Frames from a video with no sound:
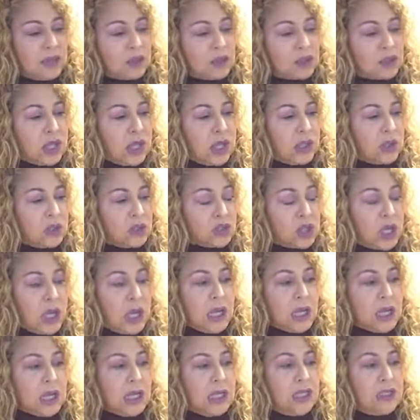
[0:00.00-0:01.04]
los dedos
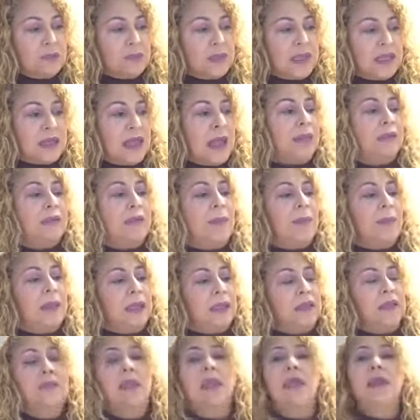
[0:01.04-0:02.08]
e
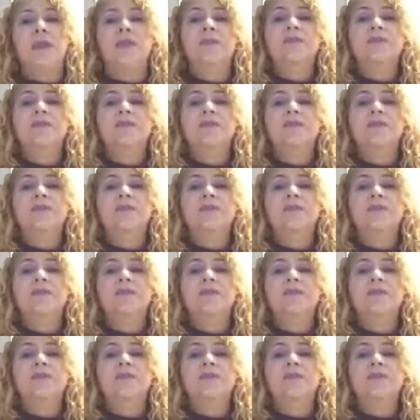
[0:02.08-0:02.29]
inmediatamente